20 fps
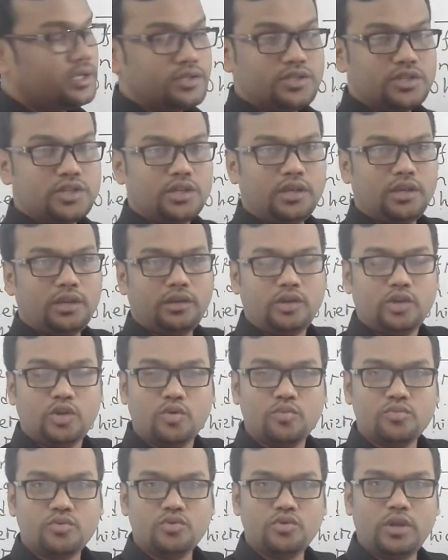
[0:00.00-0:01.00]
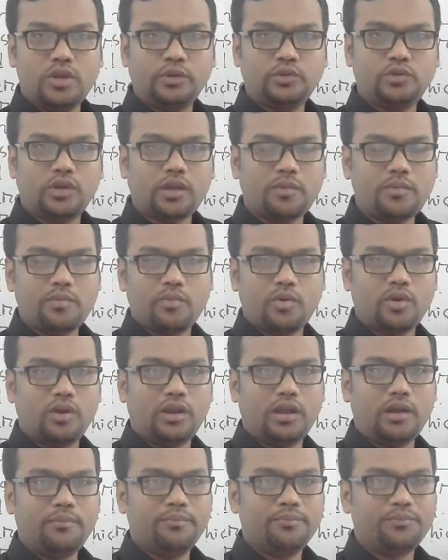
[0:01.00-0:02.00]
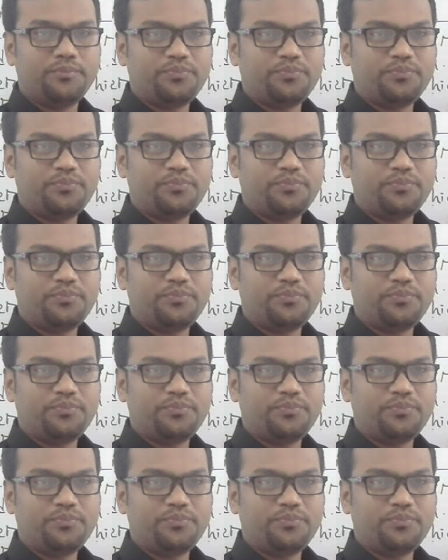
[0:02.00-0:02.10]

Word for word: যে নিয়মগুলো একটু আগে আমি বললাম